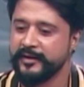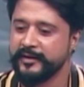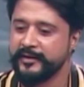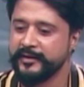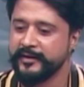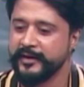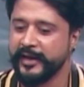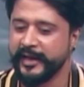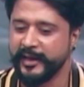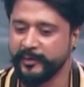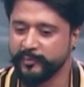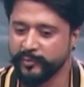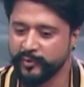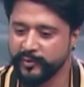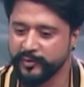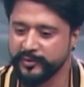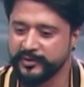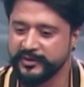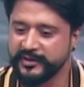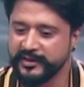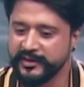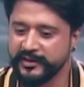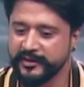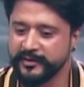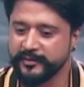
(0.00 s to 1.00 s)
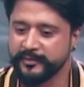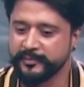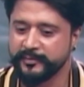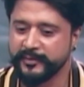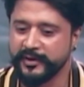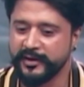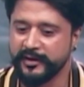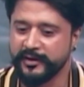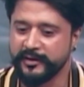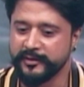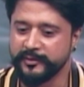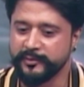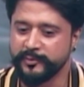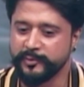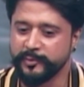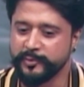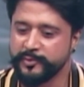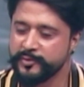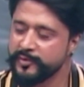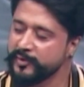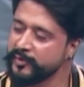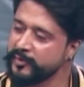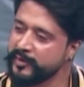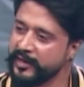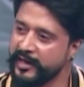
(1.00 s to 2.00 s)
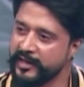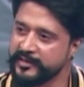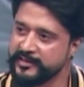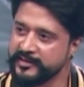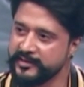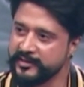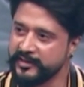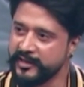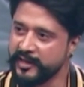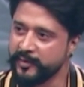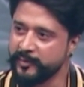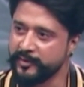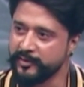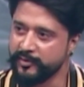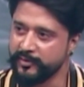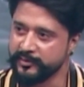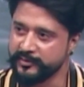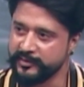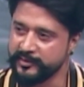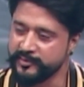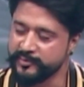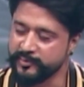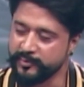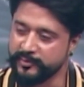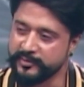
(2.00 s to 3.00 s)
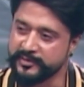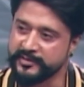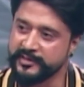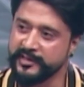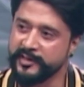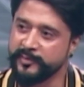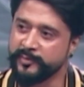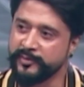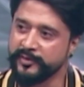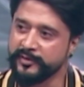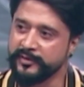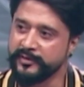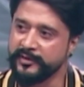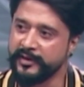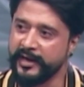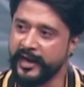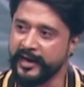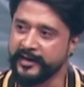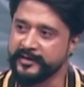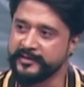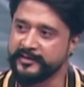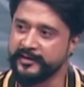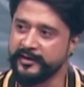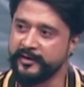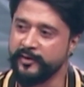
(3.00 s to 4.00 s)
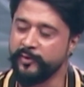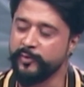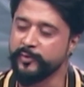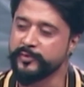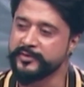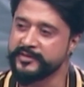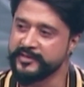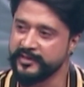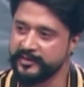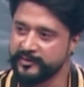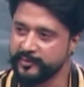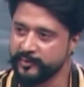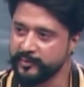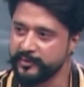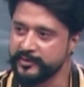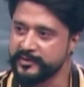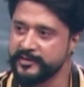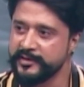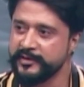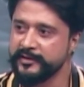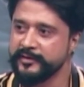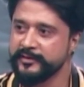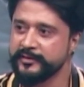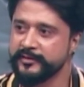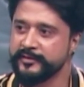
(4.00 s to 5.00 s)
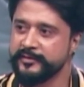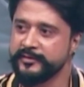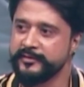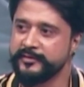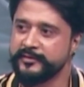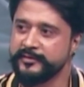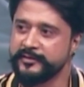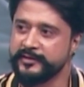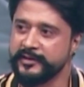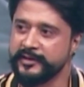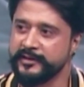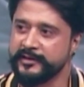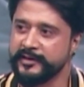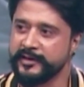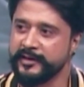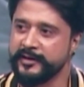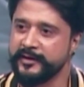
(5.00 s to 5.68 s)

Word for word: এই মুহূর্তে দুটো কাজ নিয়ে আমার কথা চলছে এবং একটা লুক সেট হয়েছে সেটা